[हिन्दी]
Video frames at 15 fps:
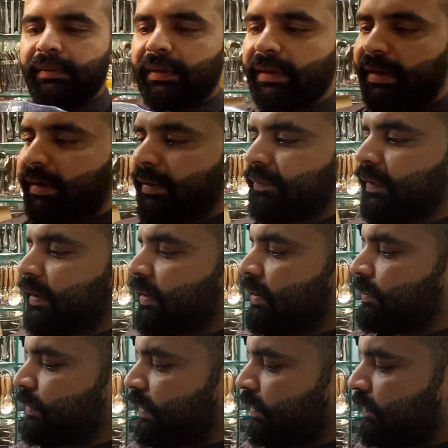ये ग्राइंडर वगैरह
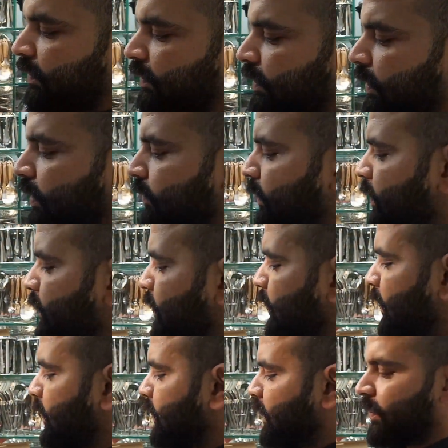आप देख सकते हैं वैसे
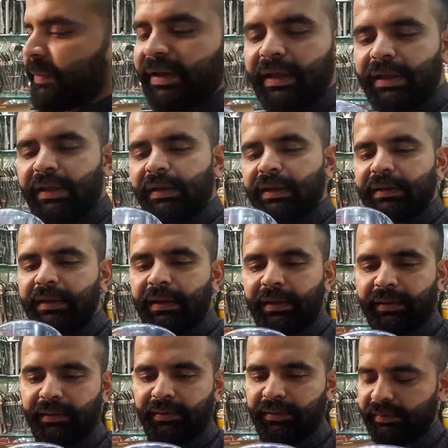ज़्यादातर में एक ही आता
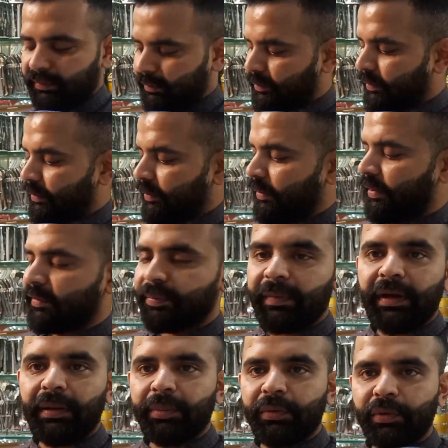है
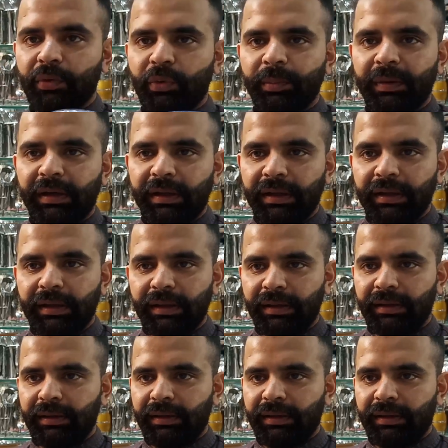इसमें आपको दो मिलेंगे